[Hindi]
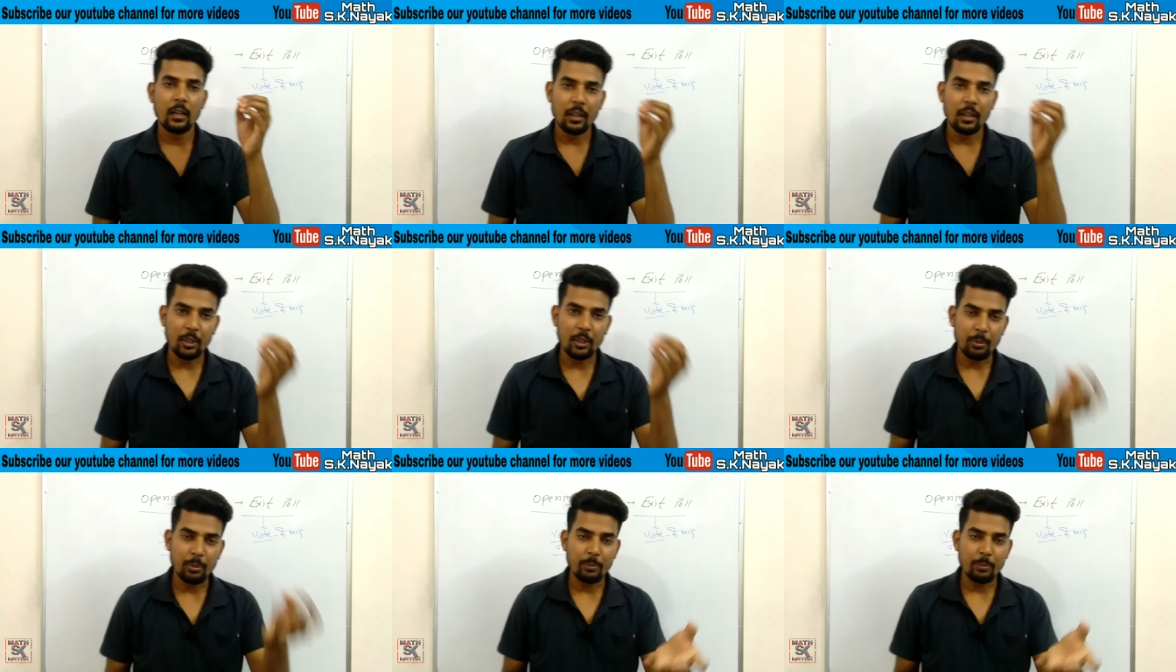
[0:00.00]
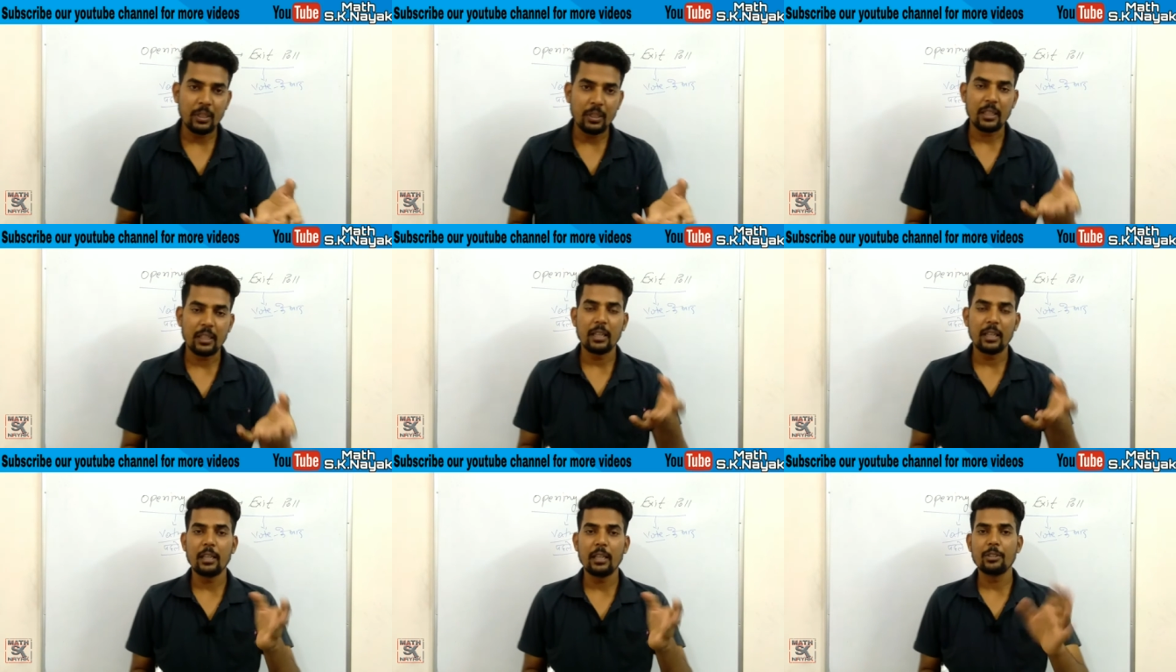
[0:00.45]

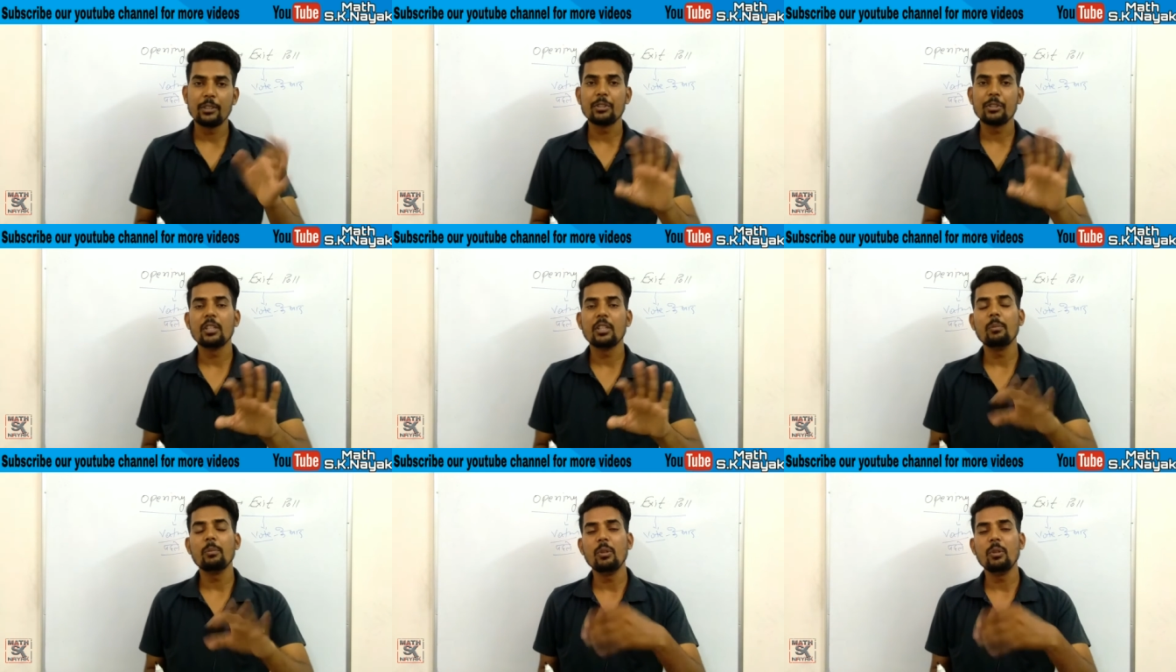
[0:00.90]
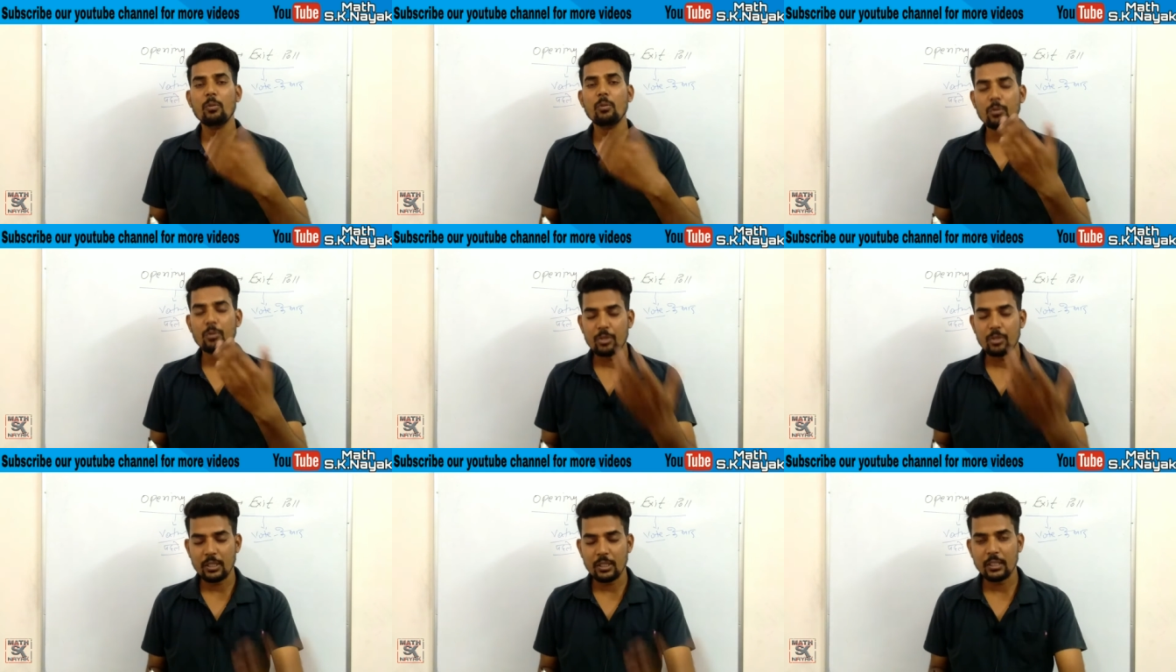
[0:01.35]
रिपब्लिक है जितने भी
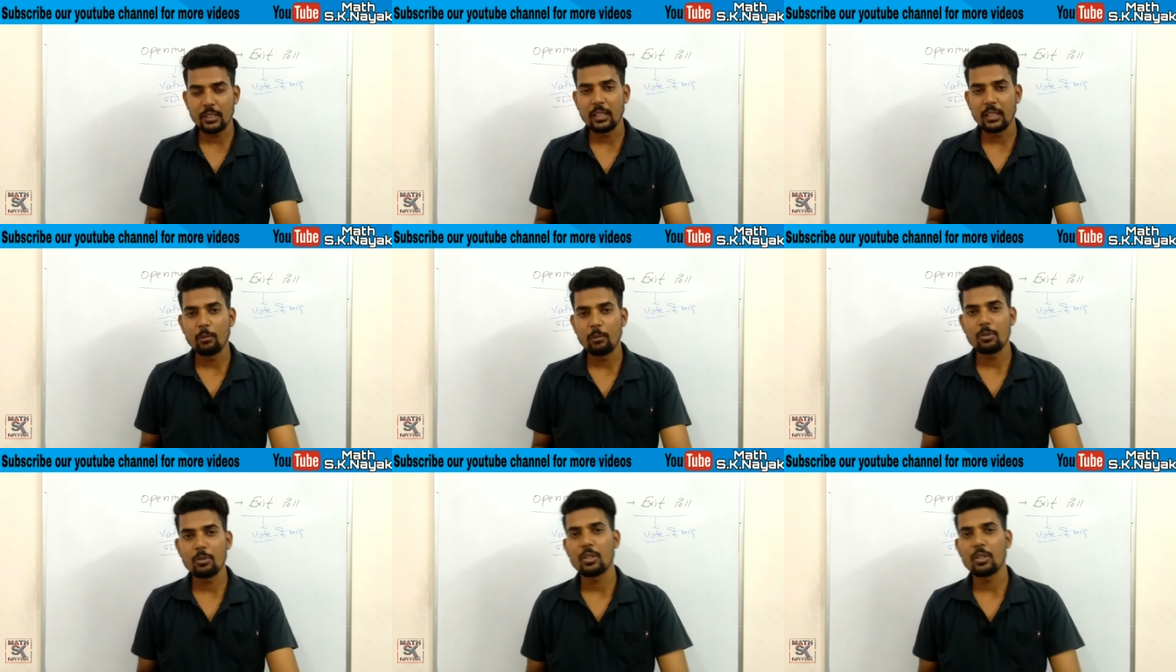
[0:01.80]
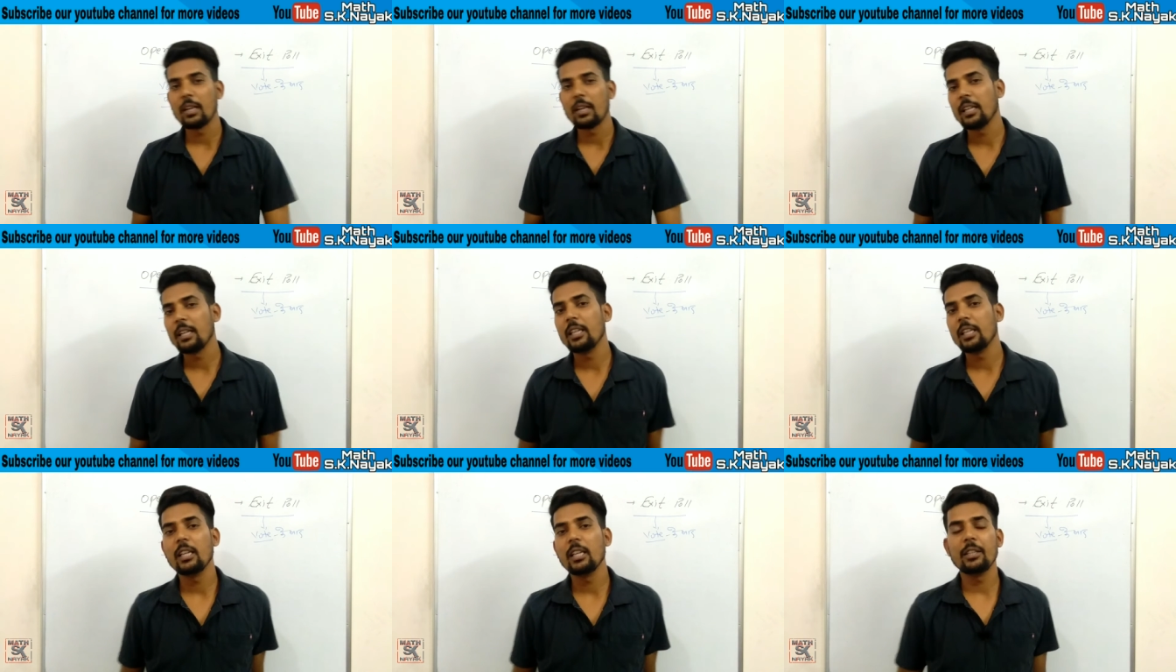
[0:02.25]
न्यूज़ चैनल है वो
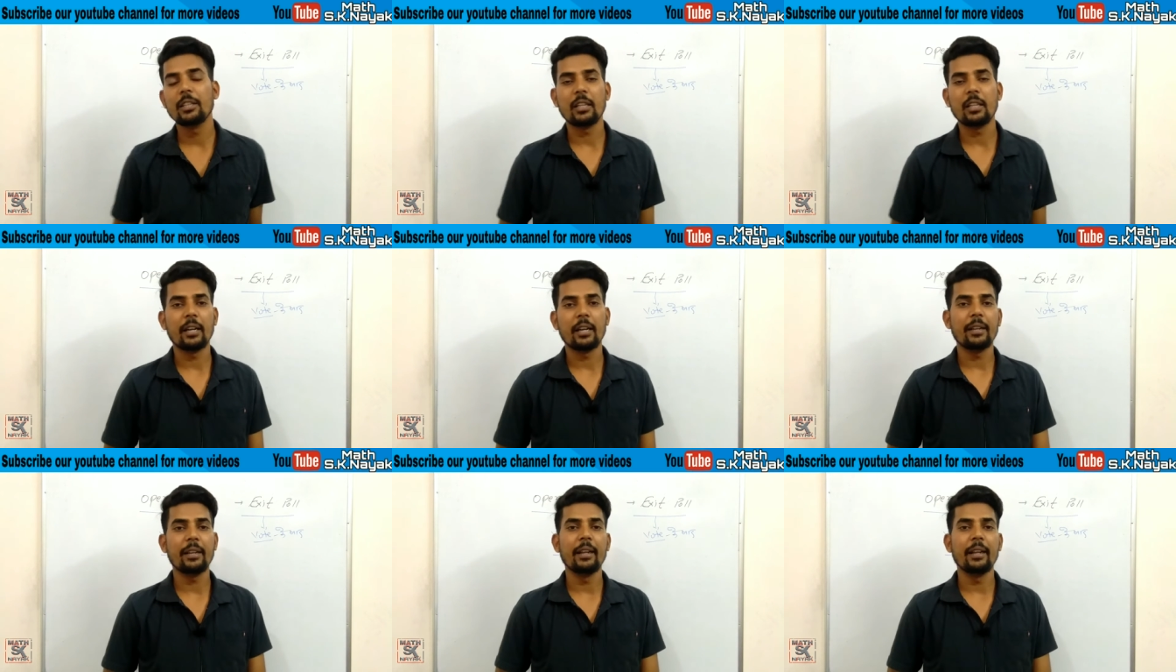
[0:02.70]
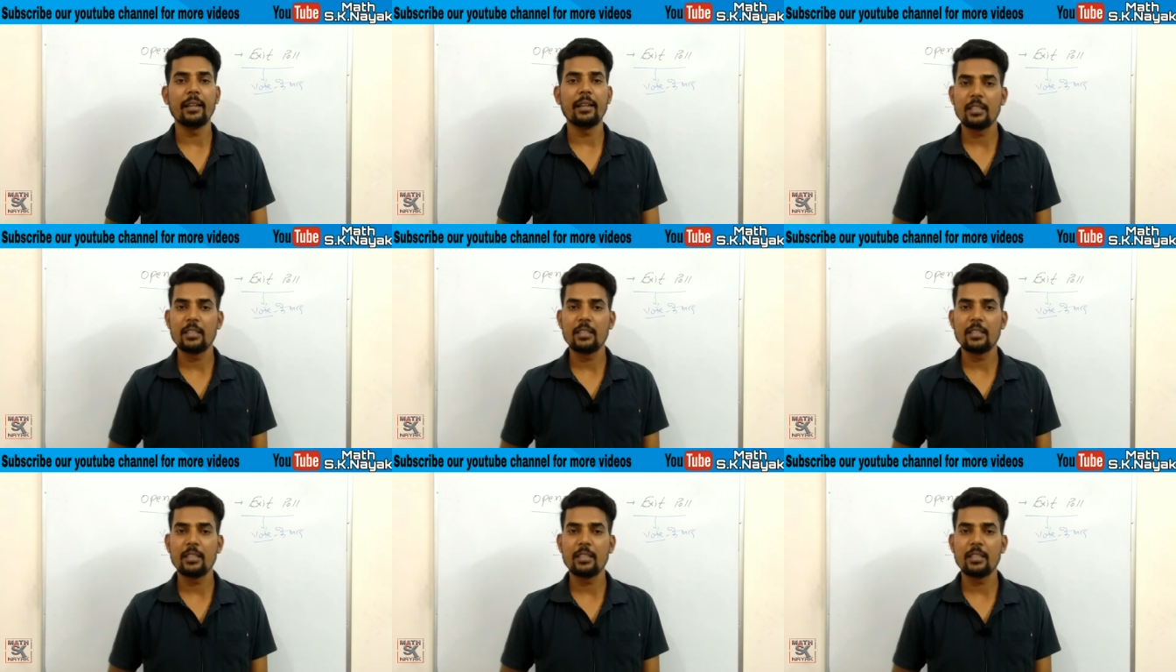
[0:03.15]
सारे ये दिखा रहे हैं